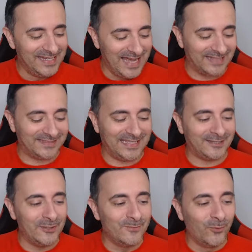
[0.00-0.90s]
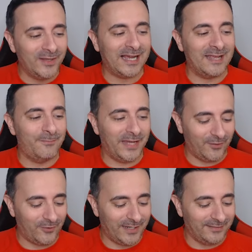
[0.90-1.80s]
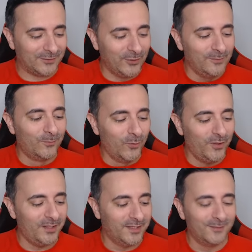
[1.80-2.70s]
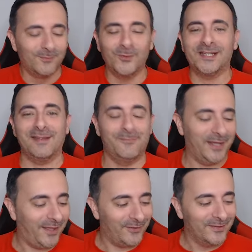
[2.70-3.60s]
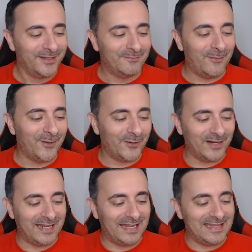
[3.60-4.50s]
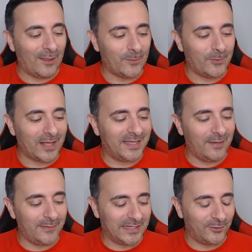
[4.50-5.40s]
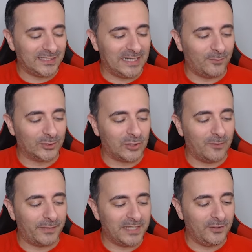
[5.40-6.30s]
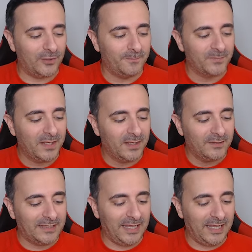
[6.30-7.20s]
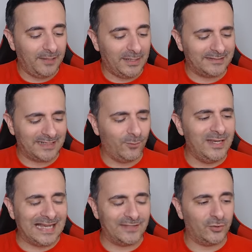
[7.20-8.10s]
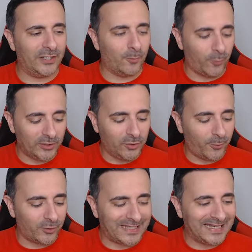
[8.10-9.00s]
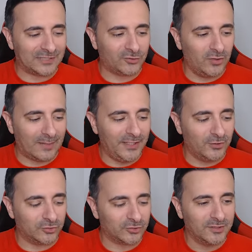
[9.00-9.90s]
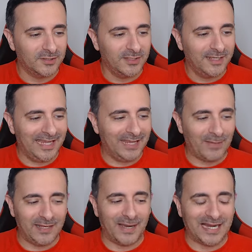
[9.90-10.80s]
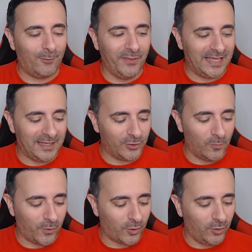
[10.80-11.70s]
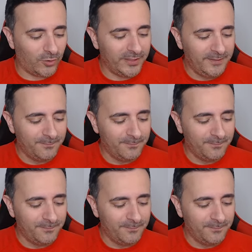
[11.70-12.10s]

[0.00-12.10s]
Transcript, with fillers: Así que estoy muy hypeado, gente. Estoy muy, muy hypeado. Vamos con el leñador por aquí, a ver qué nos tira nuestro compañero. Eh, vale, tenemos el cañonero puesto. ¿Por qué razón, amigos? Eh, vale, me acabo de quedar yo un poco loco, ¿eh?